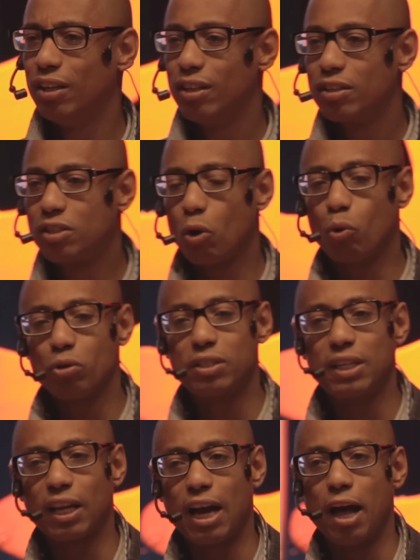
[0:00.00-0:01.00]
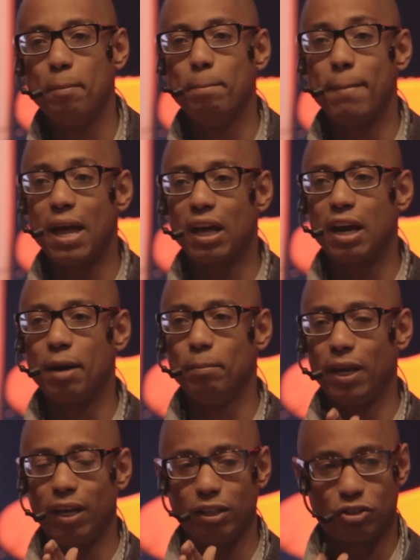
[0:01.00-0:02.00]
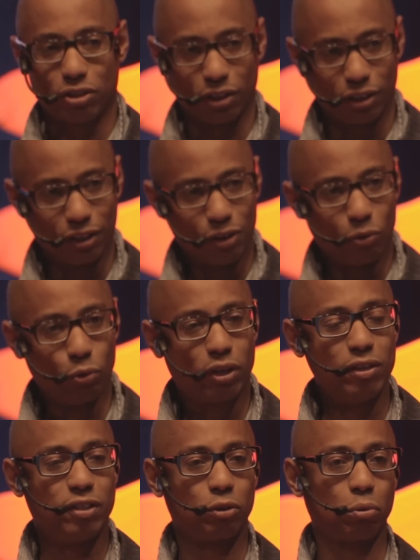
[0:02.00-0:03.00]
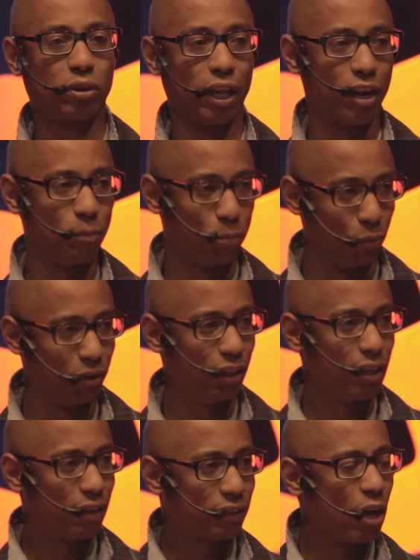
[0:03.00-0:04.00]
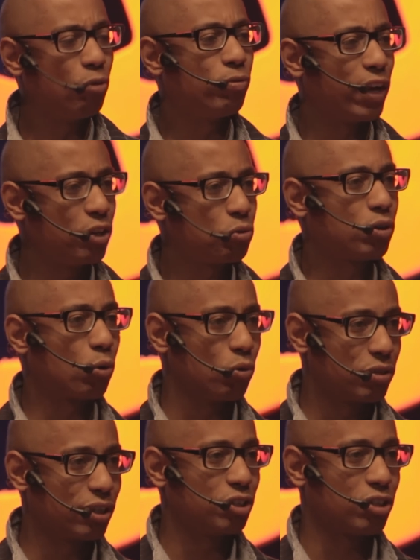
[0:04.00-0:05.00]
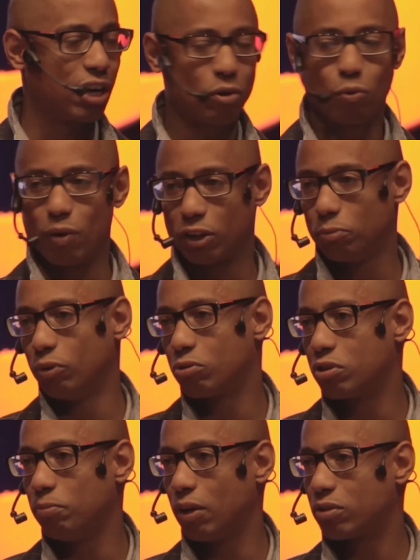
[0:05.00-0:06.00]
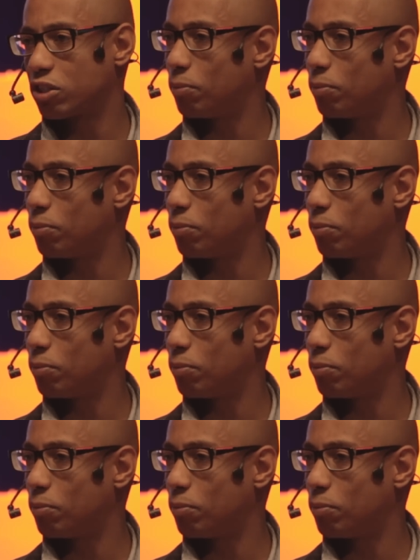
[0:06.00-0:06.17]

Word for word: Se eu considerar meramente o quesito tempo, talvez o que eu consegui tirar com 4 minutos e meio seja